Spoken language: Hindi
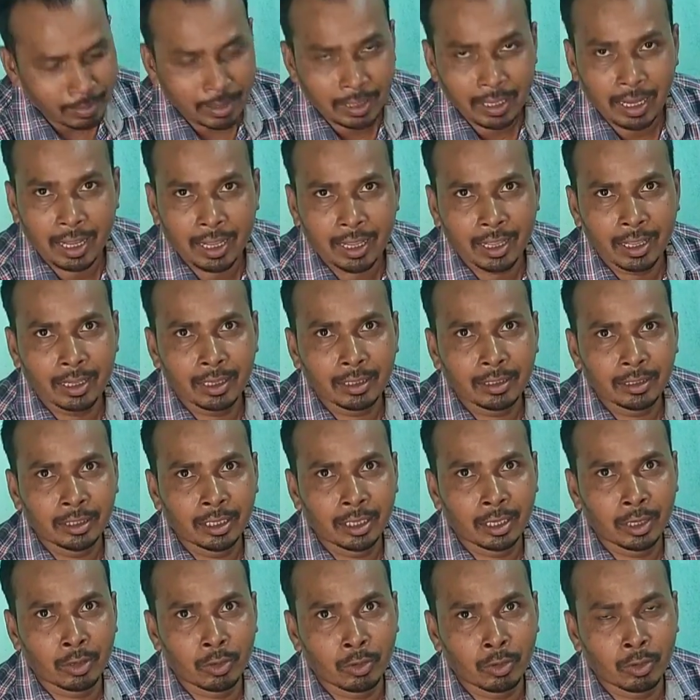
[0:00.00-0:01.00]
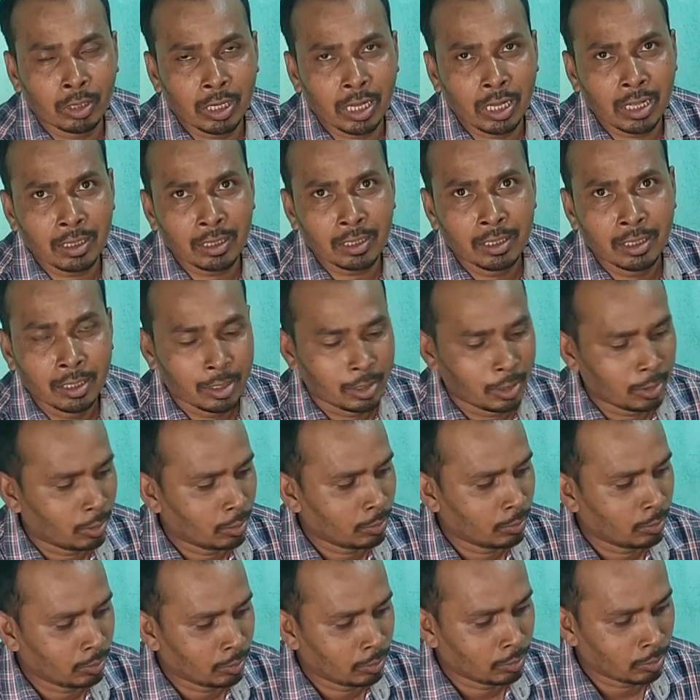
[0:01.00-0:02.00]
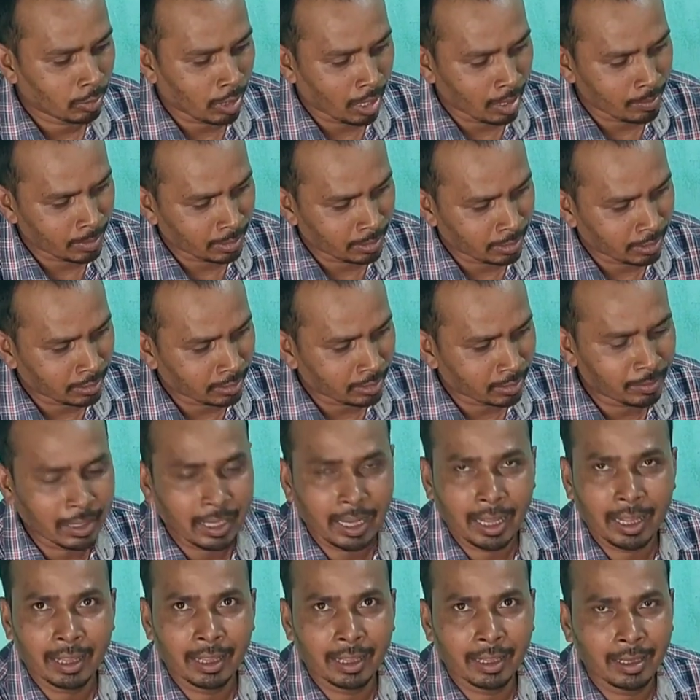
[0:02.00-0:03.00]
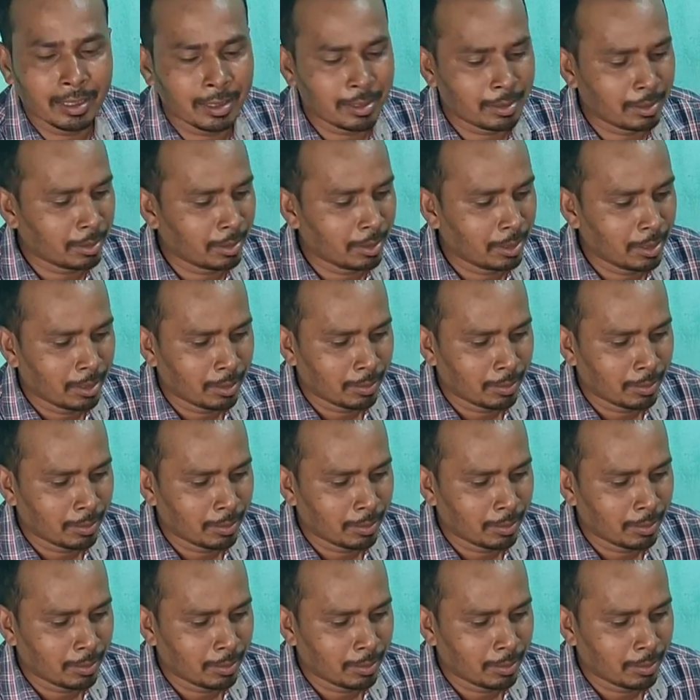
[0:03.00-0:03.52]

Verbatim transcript: माइक मंगाए हैं ग्रहणों का जो अमेजन से मंगाए हैं